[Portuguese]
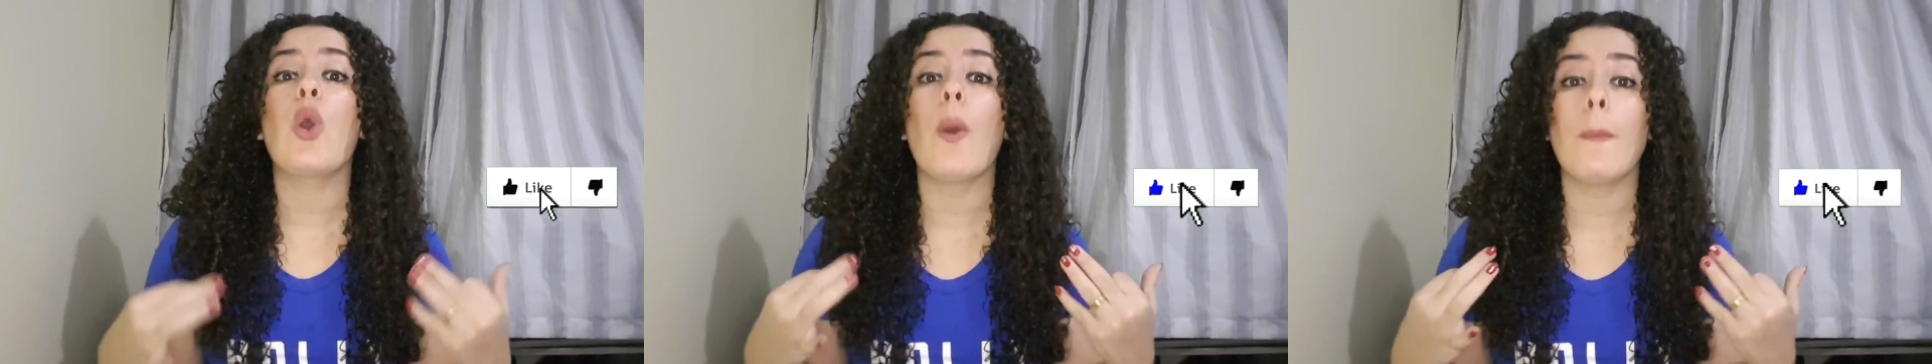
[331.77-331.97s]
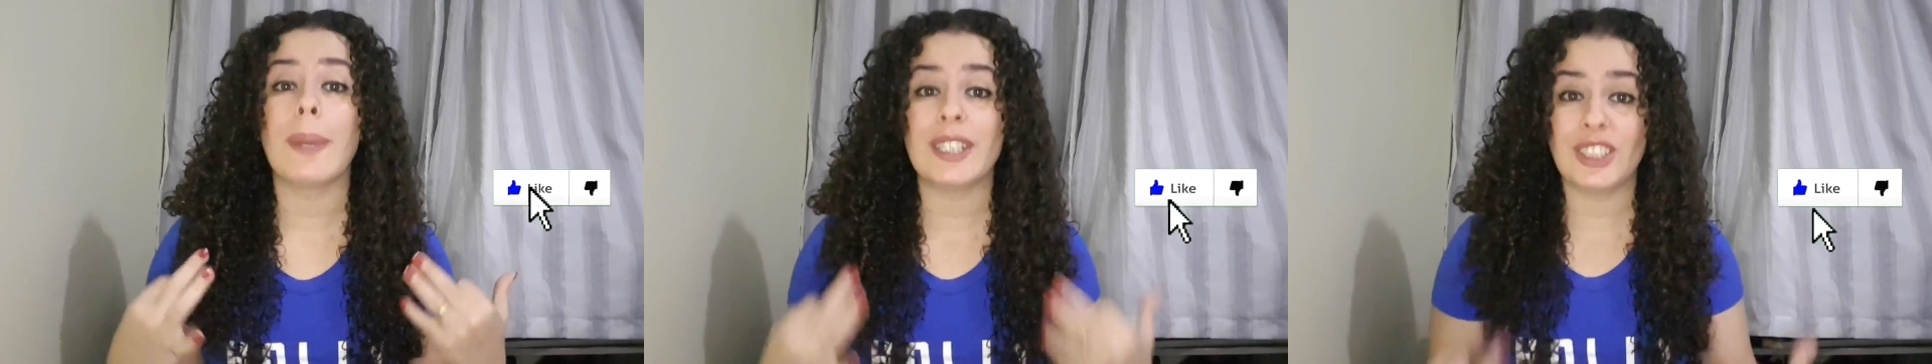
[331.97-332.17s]

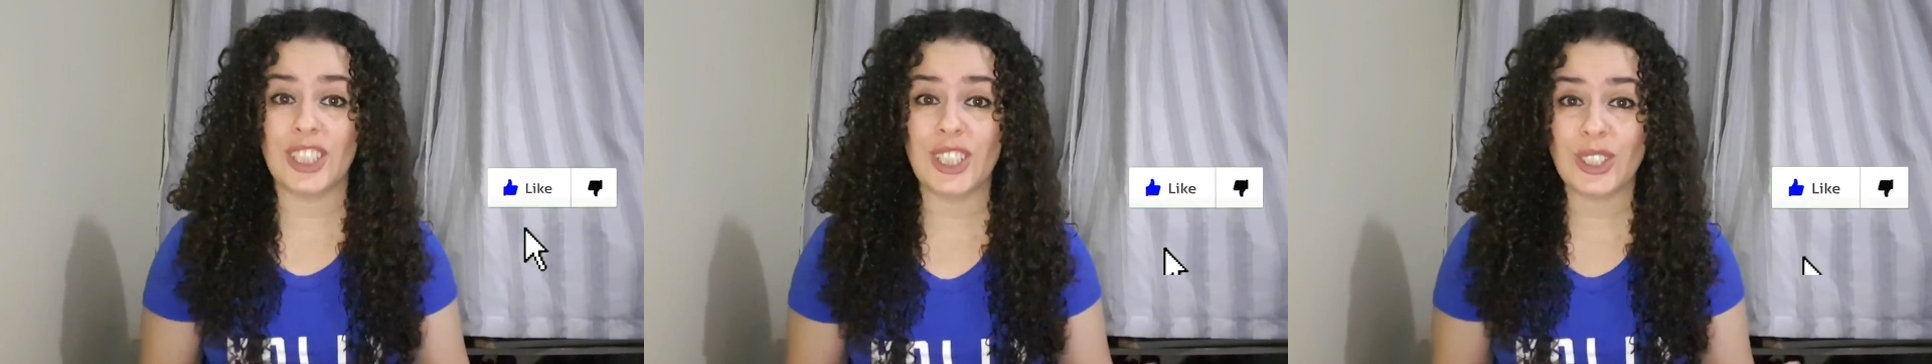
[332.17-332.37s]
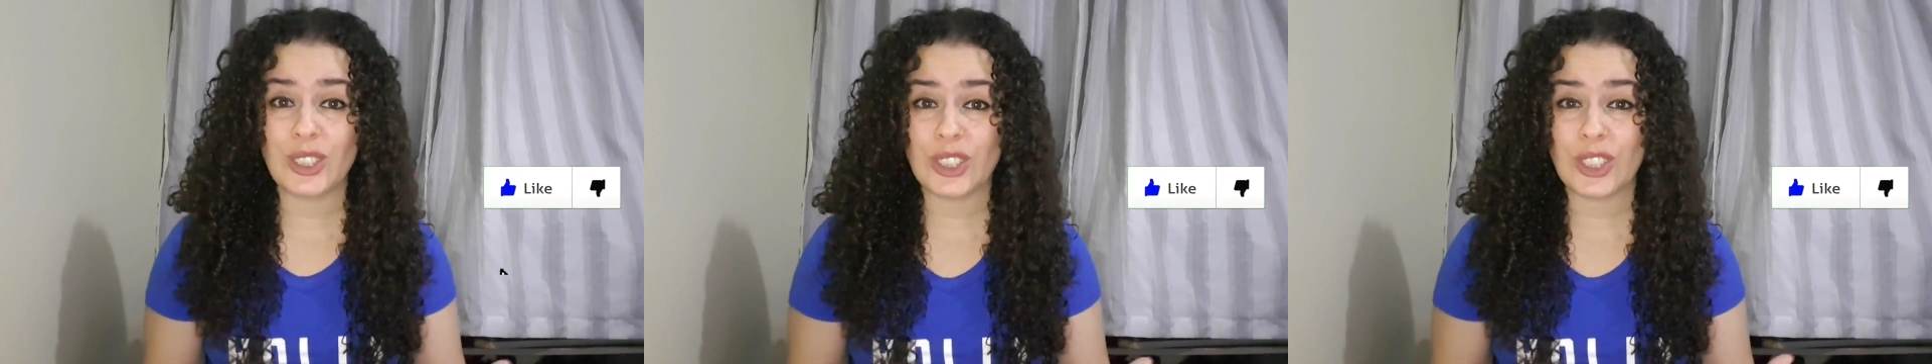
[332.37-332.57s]

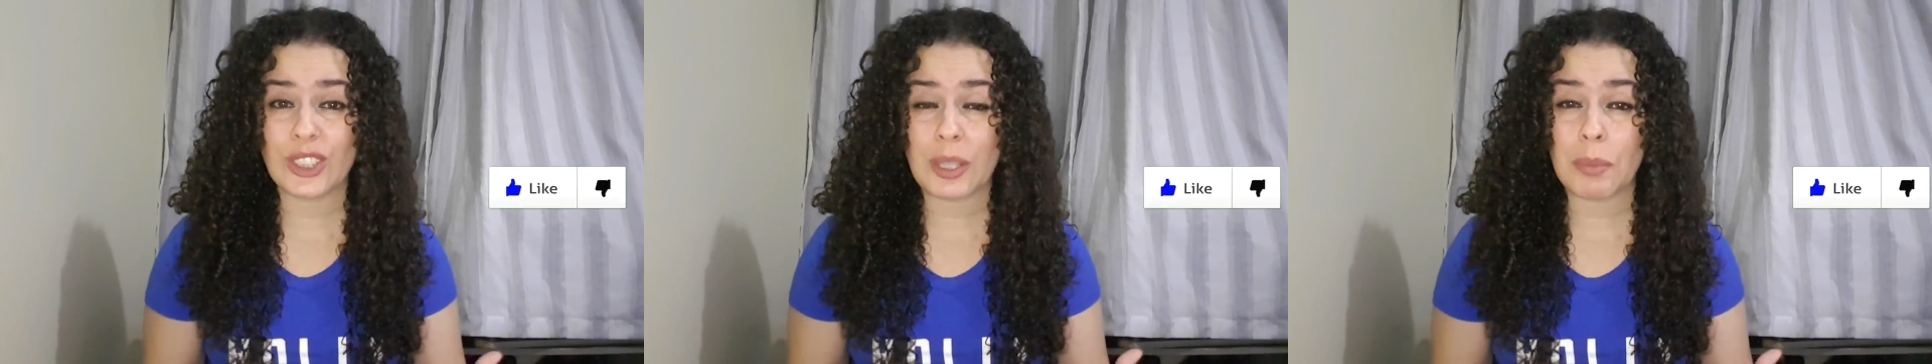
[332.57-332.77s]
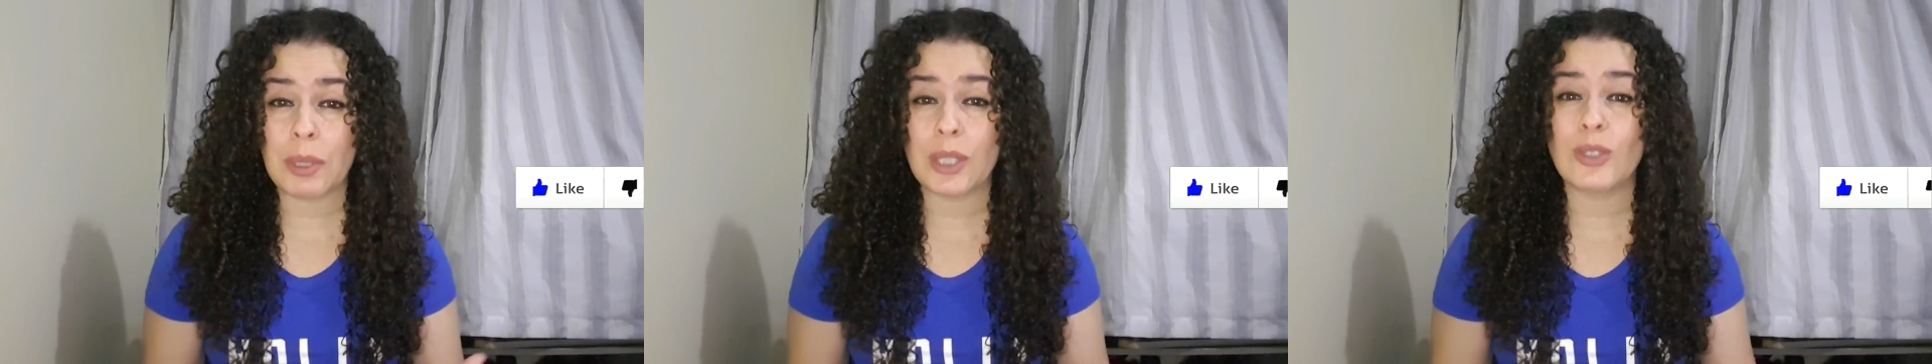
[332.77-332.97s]
Compartilhe com
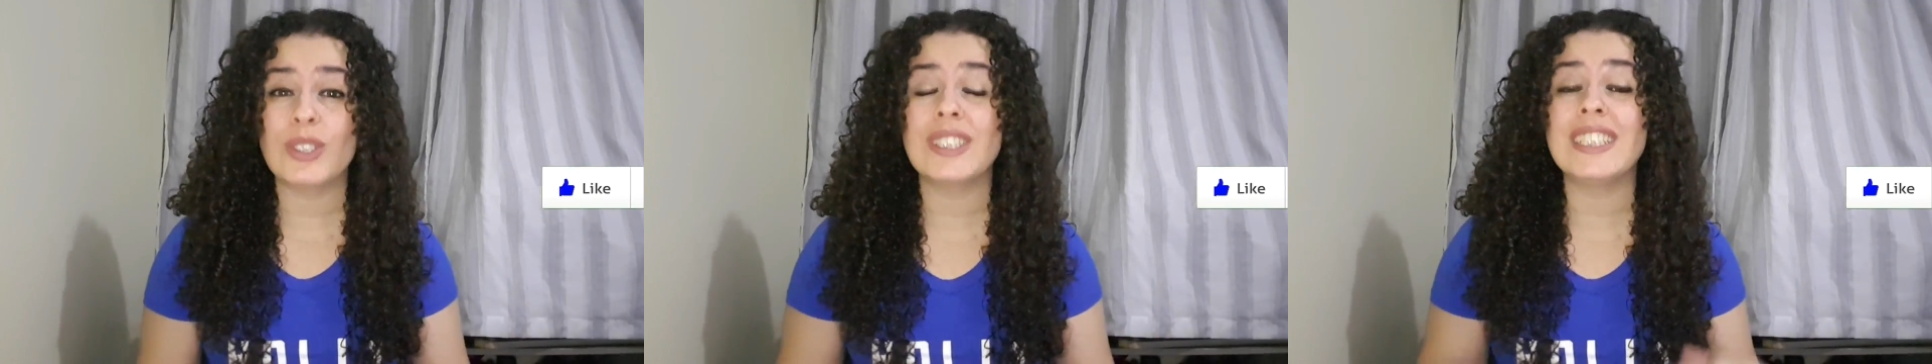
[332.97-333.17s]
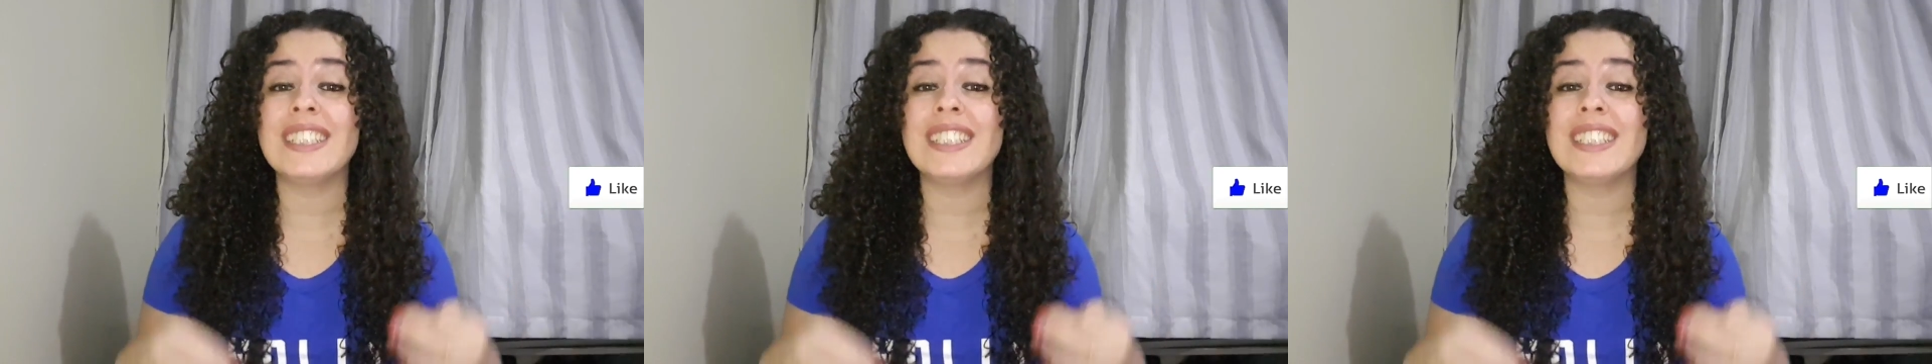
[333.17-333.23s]
seus amigos,